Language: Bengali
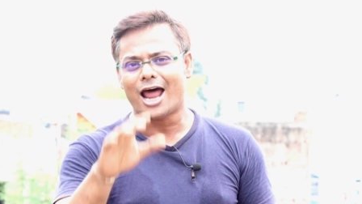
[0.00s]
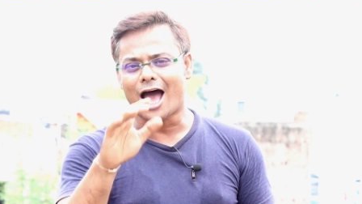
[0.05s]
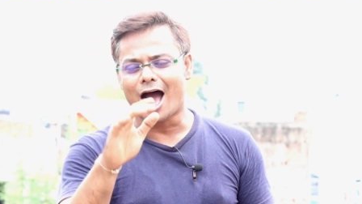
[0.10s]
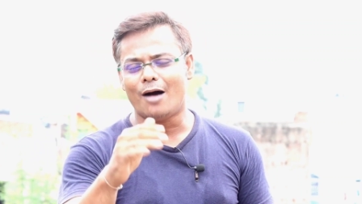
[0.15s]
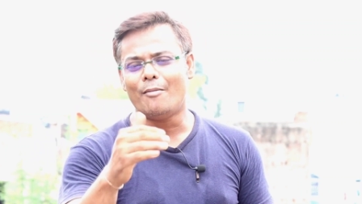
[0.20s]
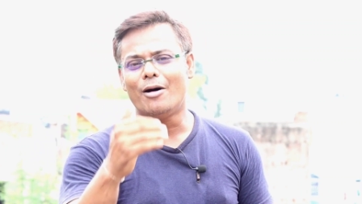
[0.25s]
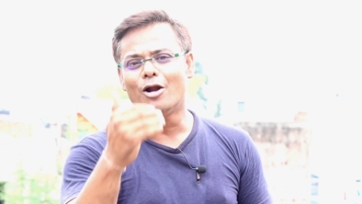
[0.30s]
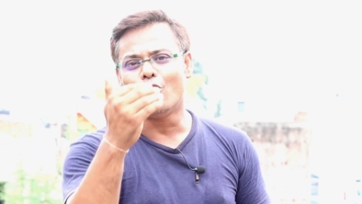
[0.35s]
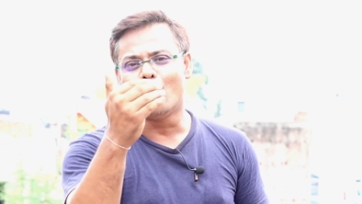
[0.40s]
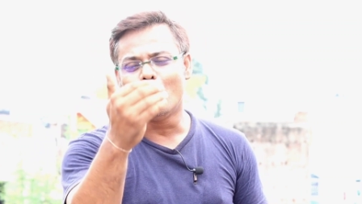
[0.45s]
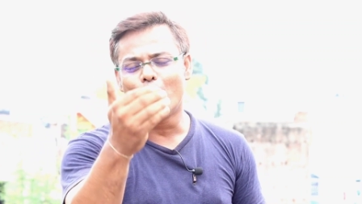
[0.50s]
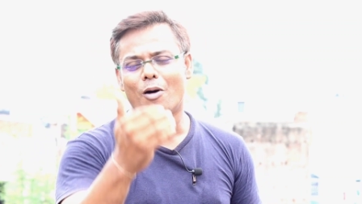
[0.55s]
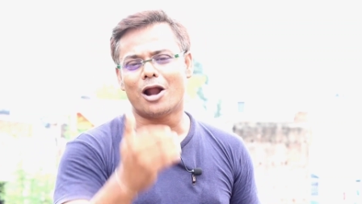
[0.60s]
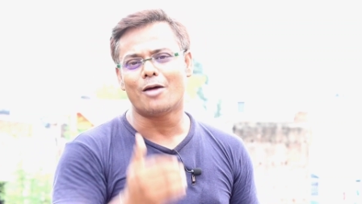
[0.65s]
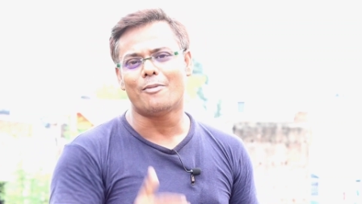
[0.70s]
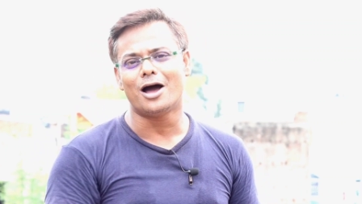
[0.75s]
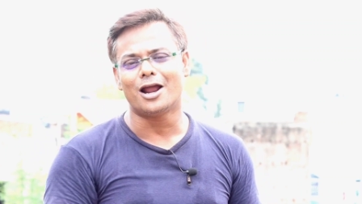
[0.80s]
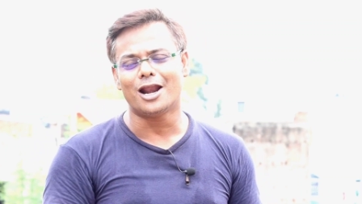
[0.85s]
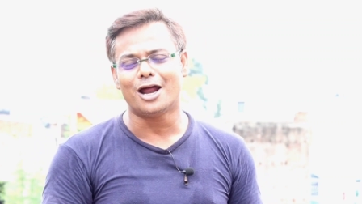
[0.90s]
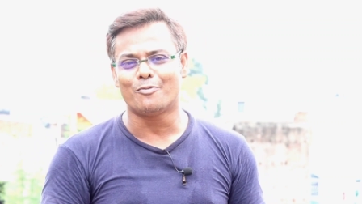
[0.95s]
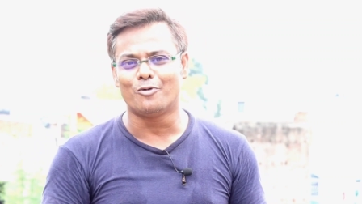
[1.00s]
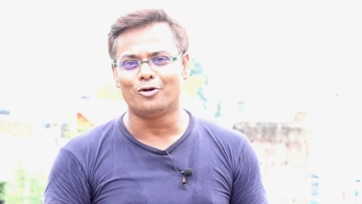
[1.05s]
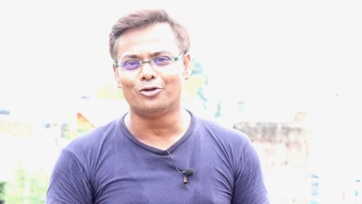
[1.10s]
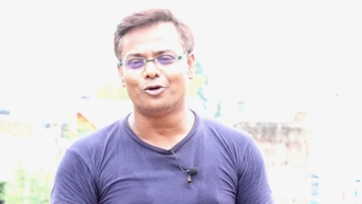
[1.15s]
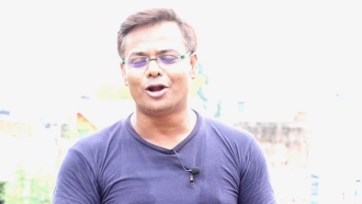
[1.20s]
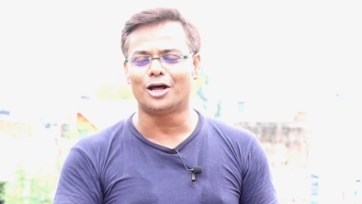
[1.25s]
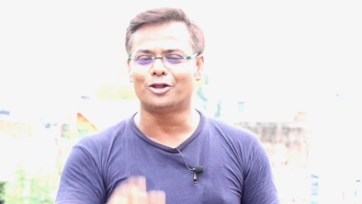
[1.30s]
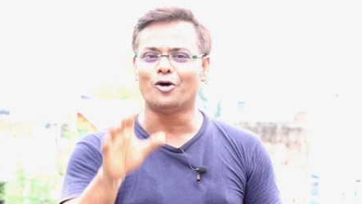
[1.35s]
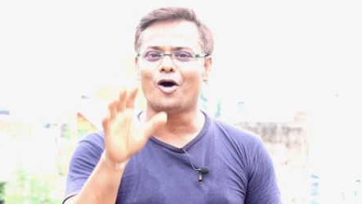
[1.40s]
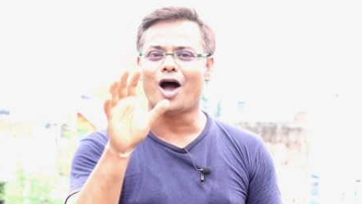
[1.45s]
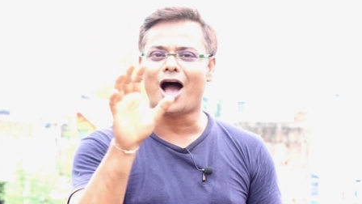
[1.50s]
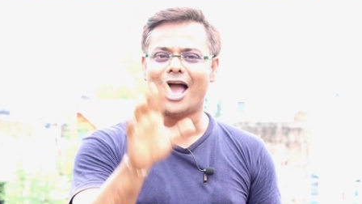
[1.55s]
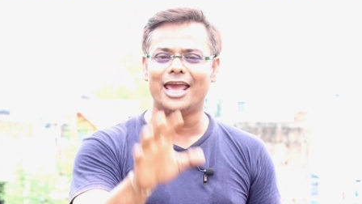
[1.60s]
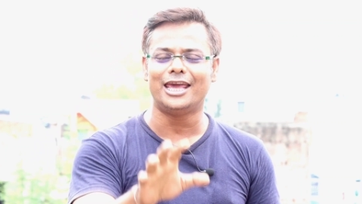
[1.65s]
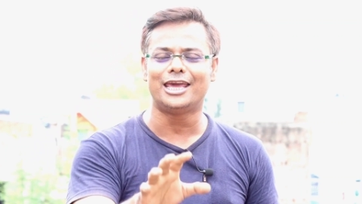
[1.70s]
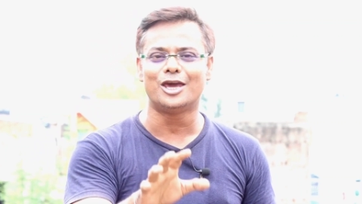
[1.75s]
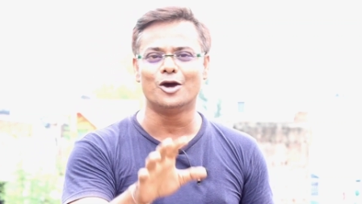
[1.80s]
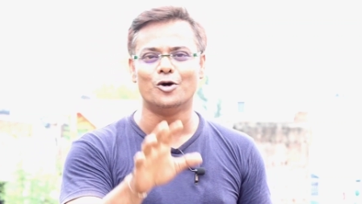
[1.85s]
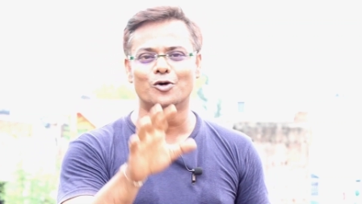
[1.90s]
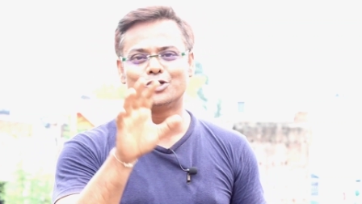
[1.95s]
আর আমার ওপার বাংলার বন্ধুরা তো
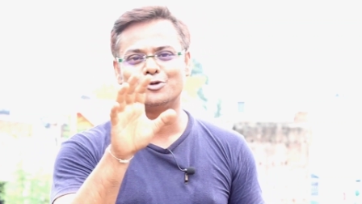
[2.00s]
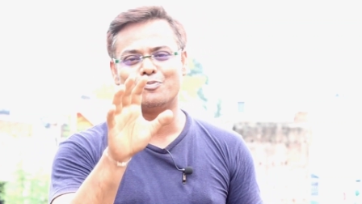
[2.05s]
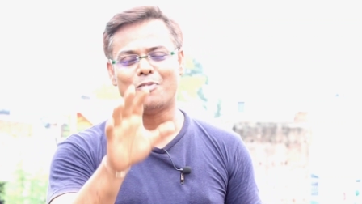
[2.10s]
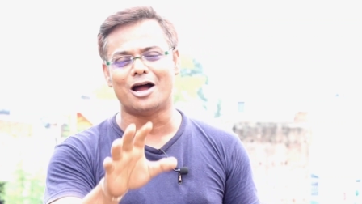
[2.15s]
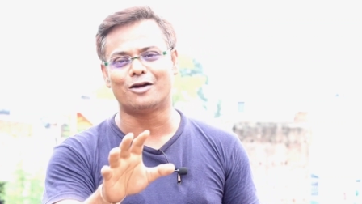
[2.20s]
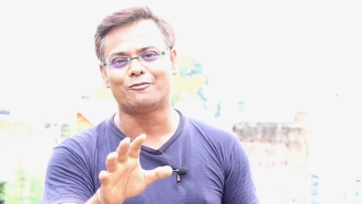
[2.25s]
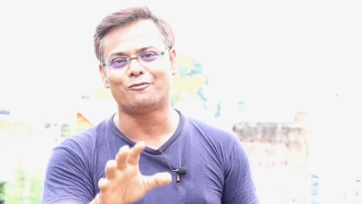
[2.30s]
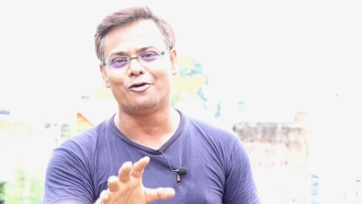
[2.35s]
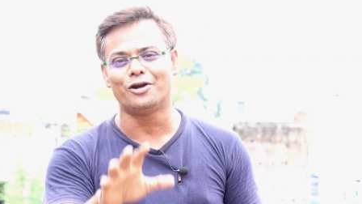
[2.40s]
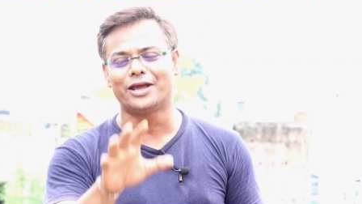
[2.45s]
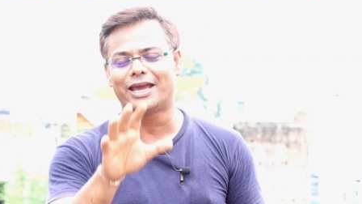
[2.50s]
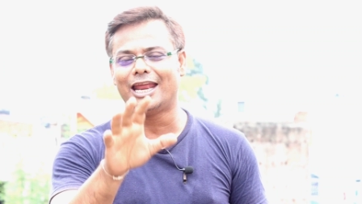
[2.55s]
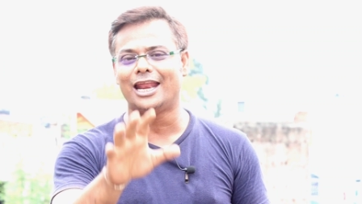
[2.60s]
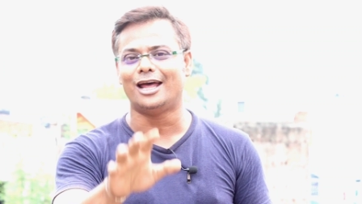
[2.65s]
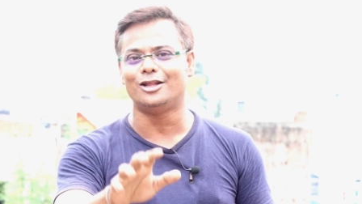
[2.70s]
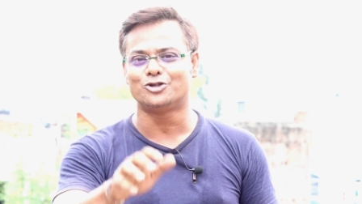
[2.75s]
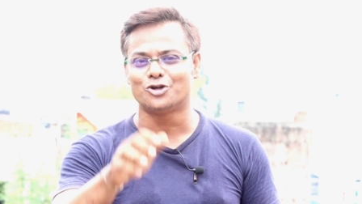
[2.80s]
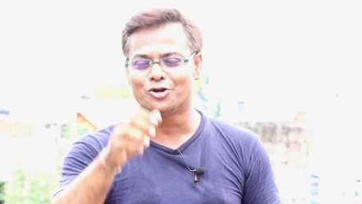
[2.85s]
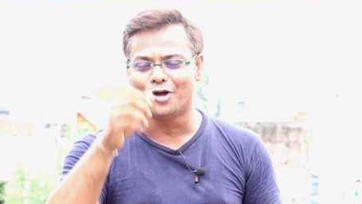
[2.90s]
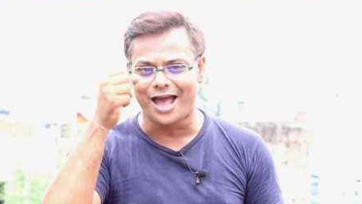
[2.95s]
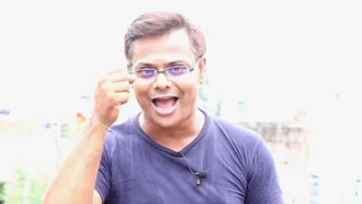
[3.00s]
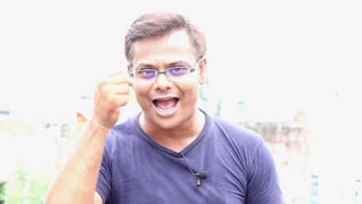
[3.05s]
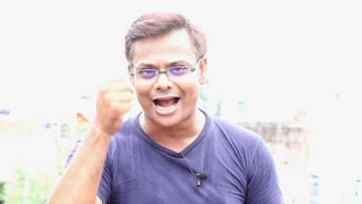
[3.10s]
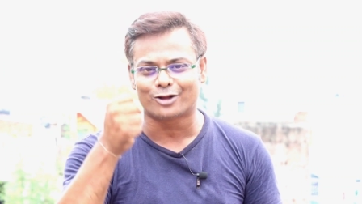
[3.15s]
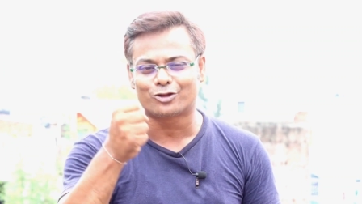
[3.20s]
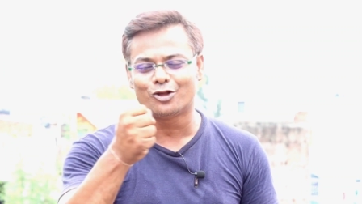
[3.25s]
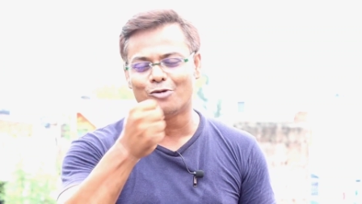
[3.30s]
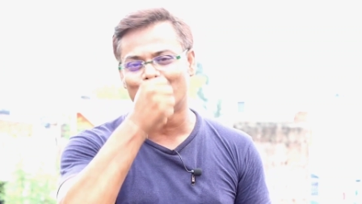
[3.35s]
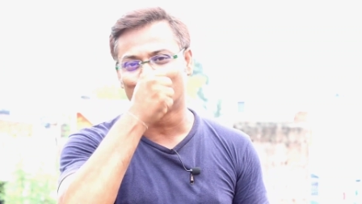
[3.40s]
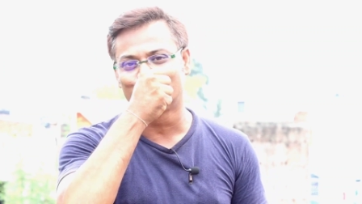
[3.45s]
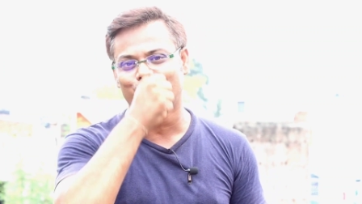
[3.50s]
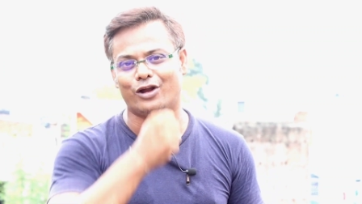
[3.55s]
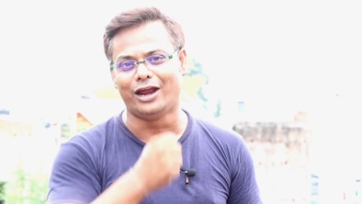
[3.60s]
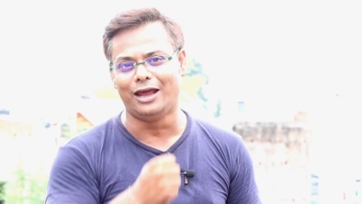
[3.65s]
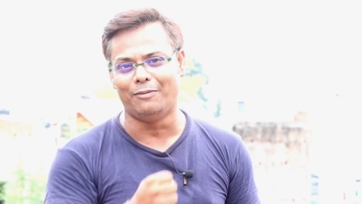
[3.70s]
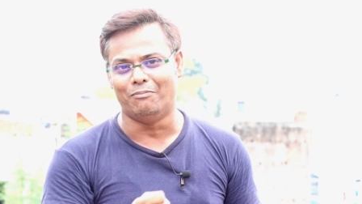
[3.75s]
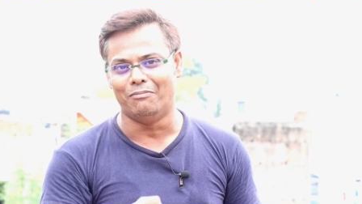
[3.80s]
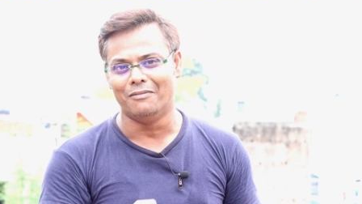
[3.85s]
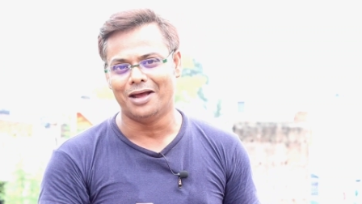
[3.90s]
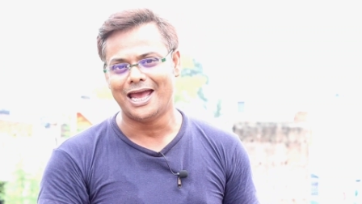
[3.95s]
আইকিউ স্মার্টফোন কেনার জন্য একদম
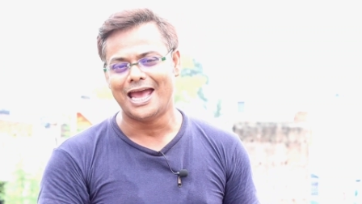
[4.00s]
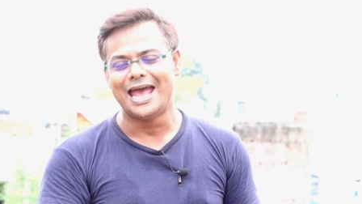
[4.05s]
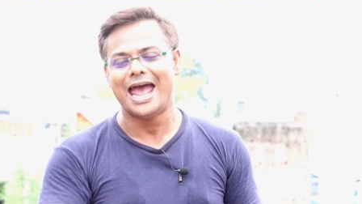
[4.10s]
উদ্গ্রীব